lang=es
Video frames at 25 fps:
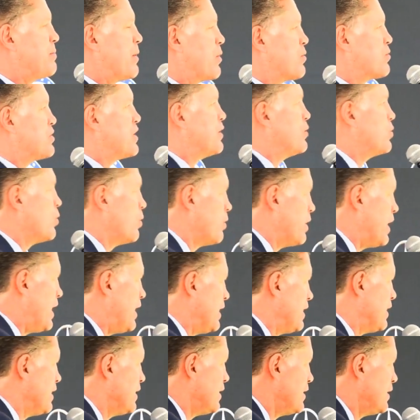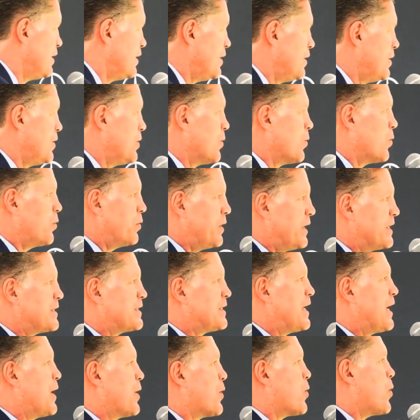pero sin duda con
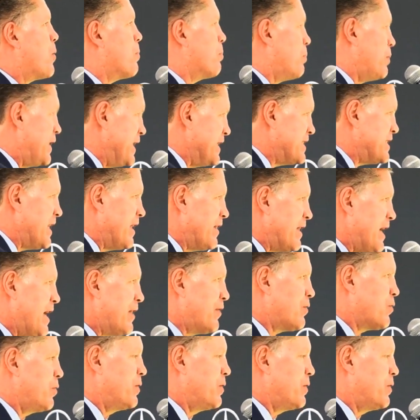esta complicidad,